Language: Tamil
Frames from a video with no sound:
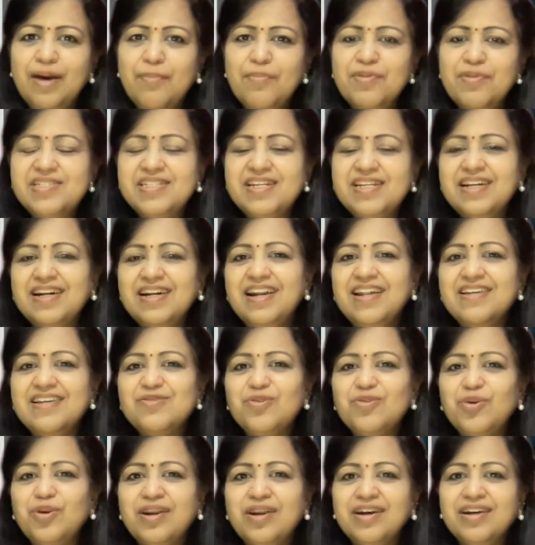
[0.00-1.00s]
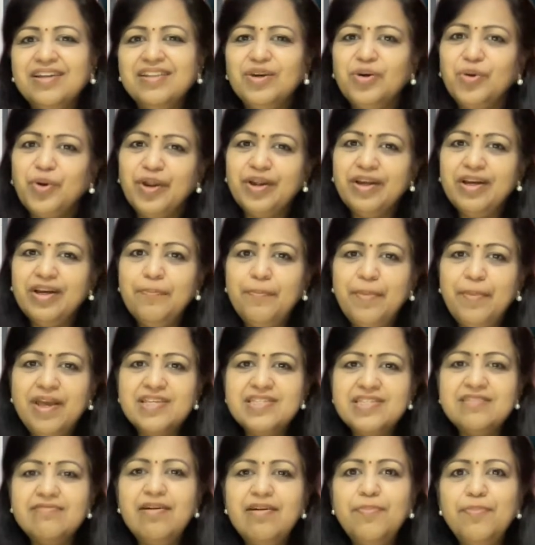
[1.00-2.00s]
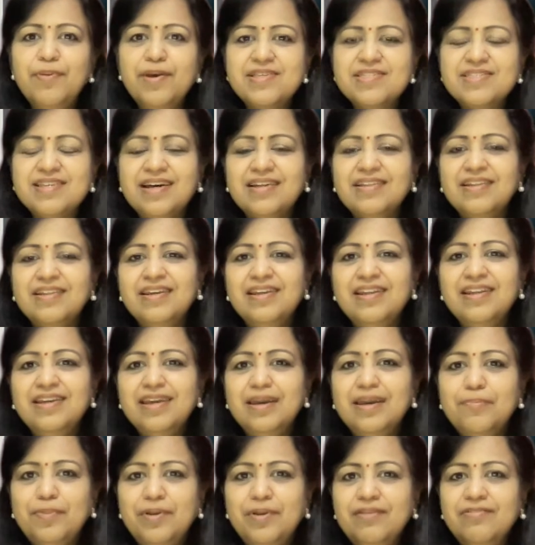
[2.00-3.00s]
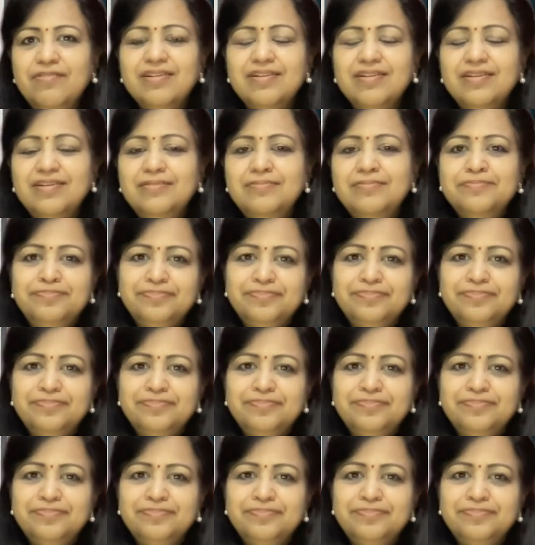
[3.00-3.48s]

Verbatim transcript: அமைச்சர்கள் எல்லாம் சொல்றாங்க அந்த குரங்கு பேசவே பேசாது நீங்க எப்படி வந்து